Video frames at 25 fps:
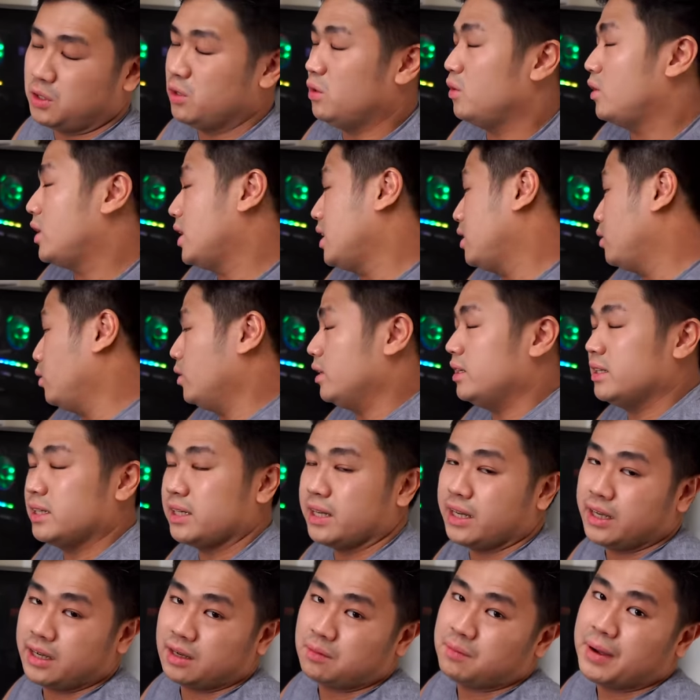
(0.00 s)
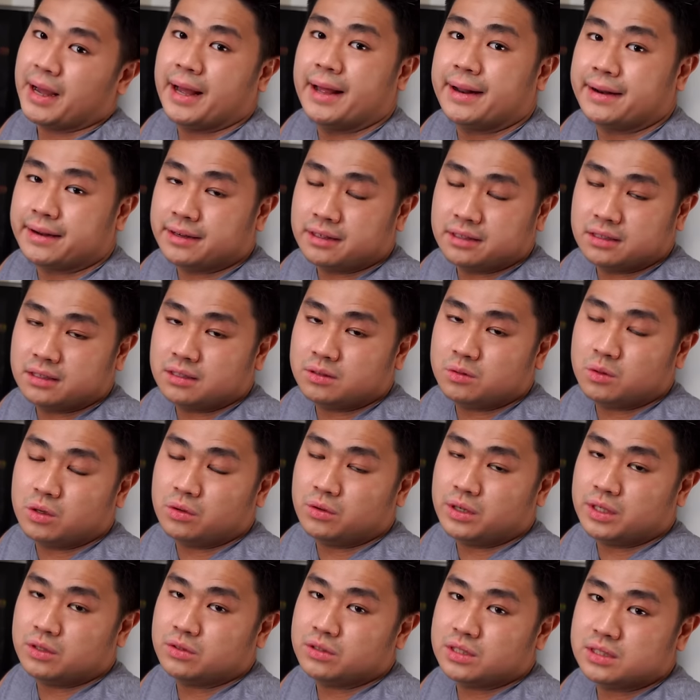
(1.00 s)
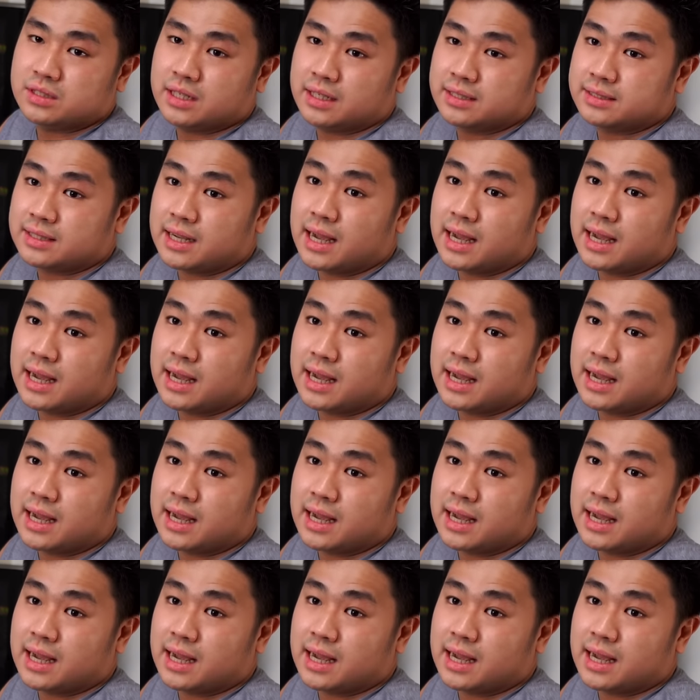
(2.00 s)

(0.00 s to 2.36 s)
tapi kalau kelakuannya kayak kemarin ya, wow Indonesia yang